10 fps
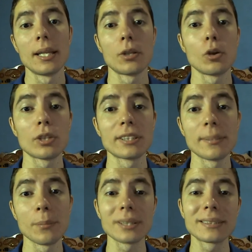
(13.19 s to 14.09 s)
donde
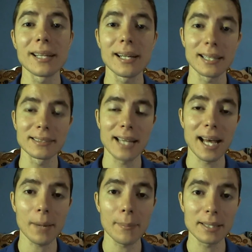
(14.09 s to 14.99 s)
se muestran las
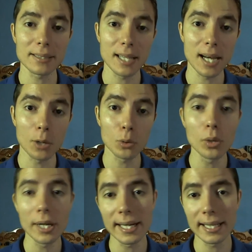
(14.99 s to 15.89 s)
armas de la
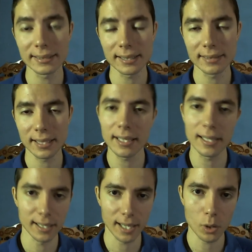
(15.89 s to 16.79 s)
UNSC
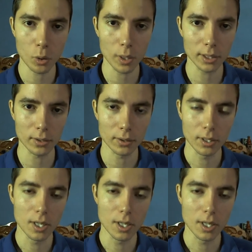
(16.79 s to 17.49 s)
en Halo 4.